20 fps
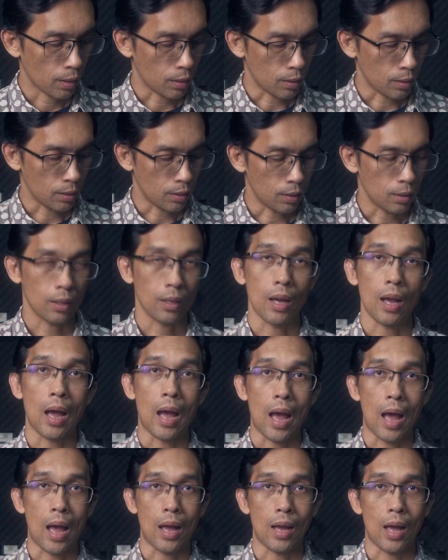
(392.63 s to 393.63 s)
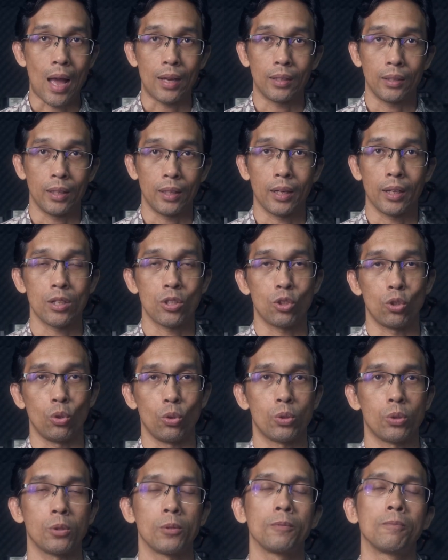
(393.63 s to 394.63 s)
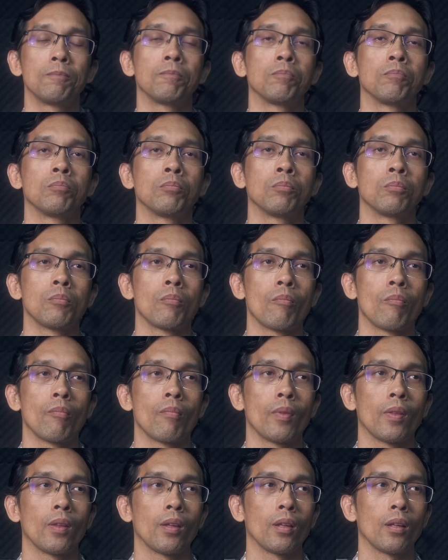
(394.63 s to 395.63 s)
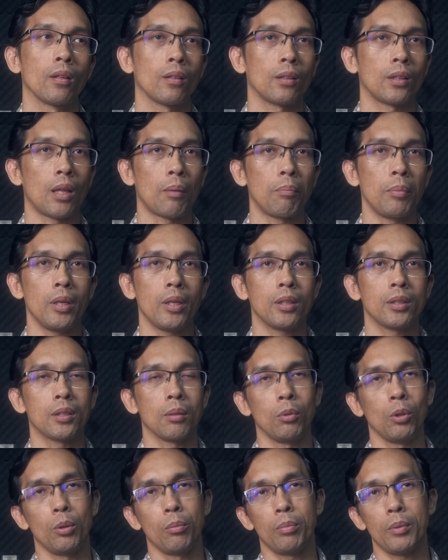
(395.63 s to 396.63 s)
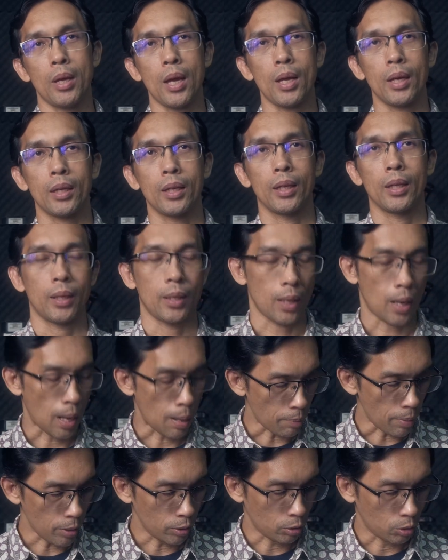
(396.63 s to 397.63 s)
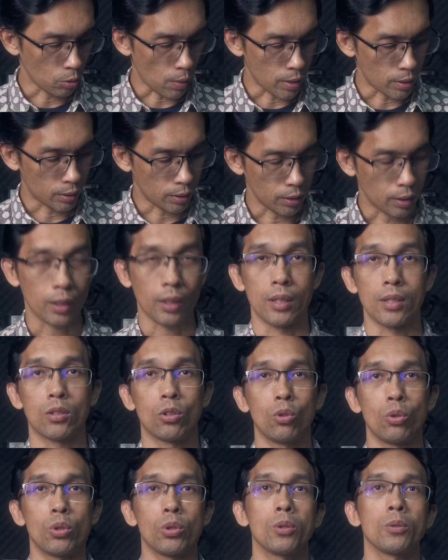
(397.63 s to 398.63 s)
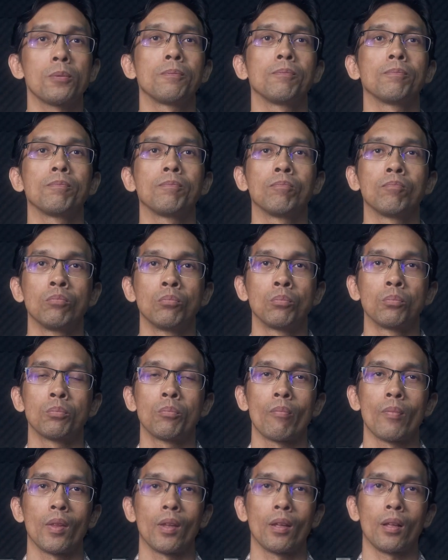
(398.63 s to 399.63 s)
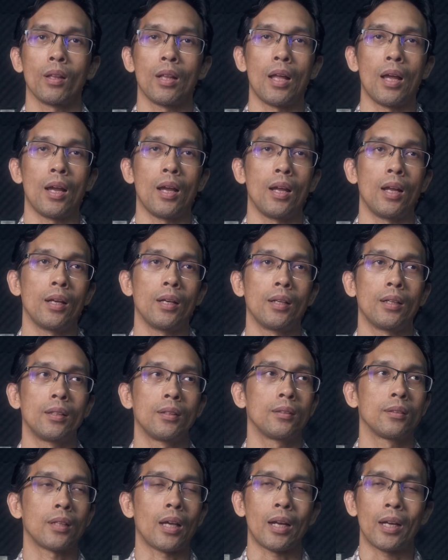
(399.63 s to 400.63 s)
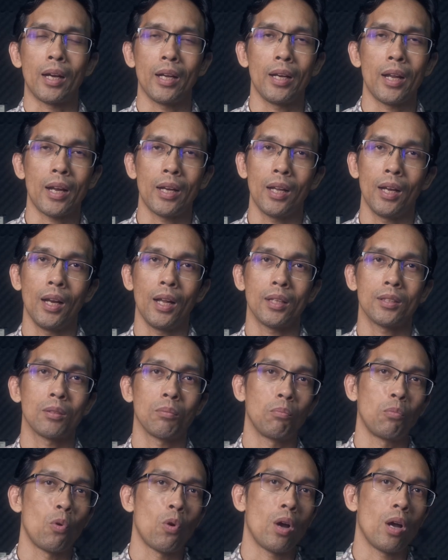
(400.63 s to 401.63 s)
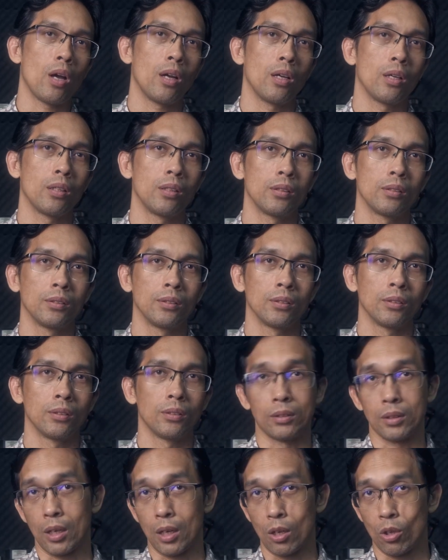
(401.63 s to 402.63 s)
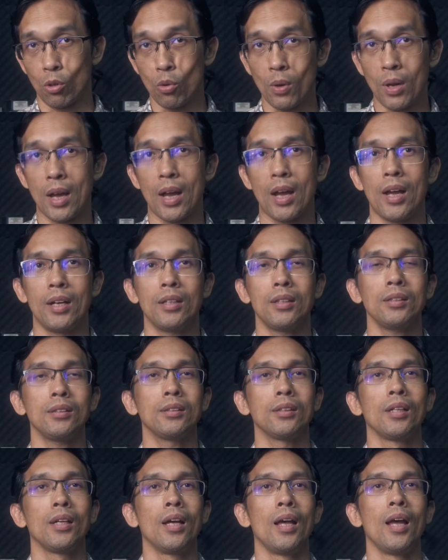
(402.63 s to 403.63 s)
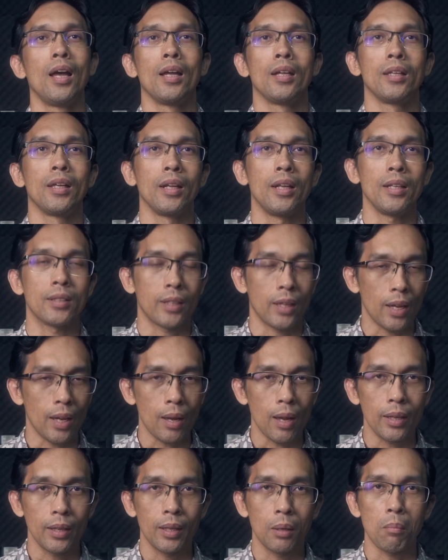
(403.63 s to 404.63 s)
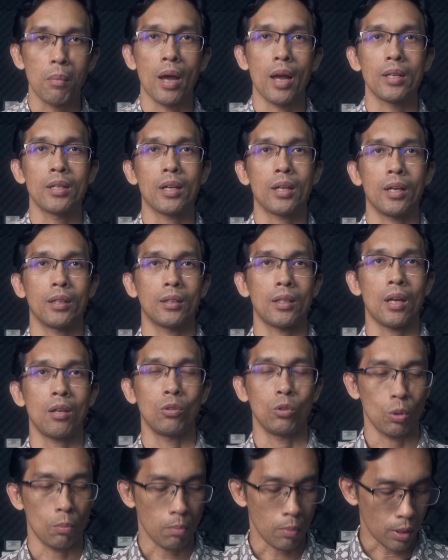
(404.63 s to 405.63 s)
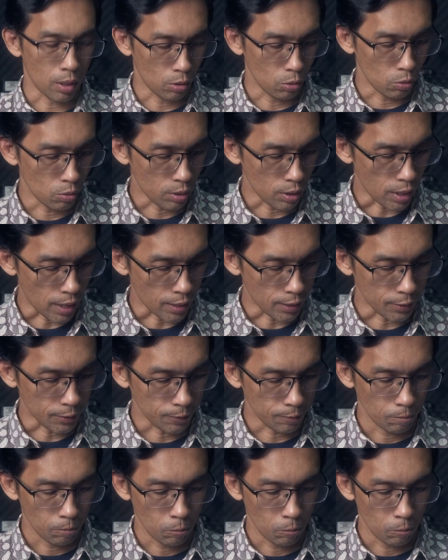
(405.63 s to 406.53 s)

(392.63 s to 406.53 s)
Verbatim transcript: eh, Antikristus. Tapi sebelumnya apa itu Antikristus? Nah, karena ini adalah sebuah renungan. Jadi saya ingin mengajak kita untuk merenungkan